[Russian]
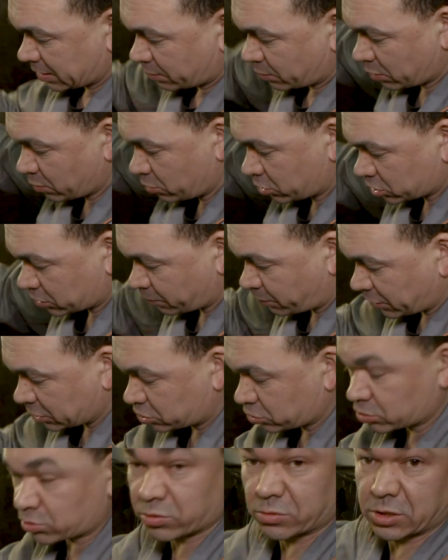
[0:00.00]
мы можем
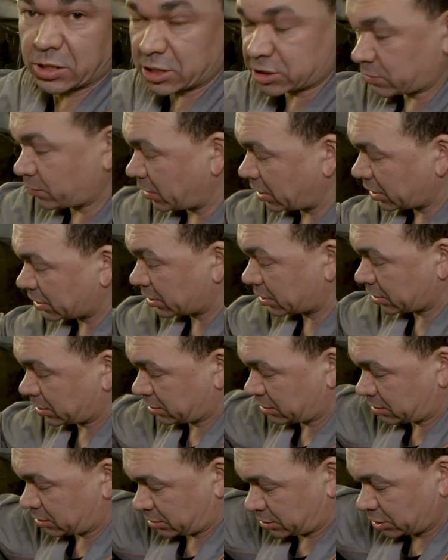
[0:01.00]
почувствовать даже
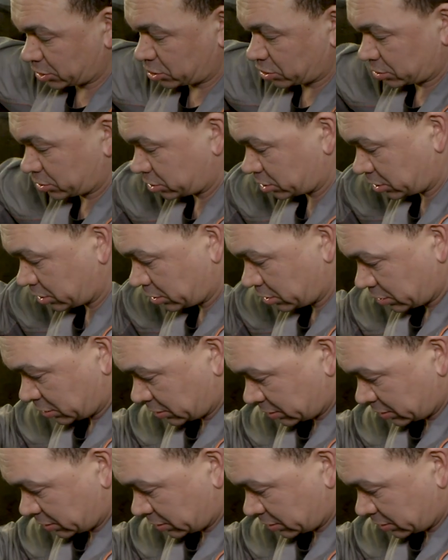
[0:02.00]
маленькой трещоточкой.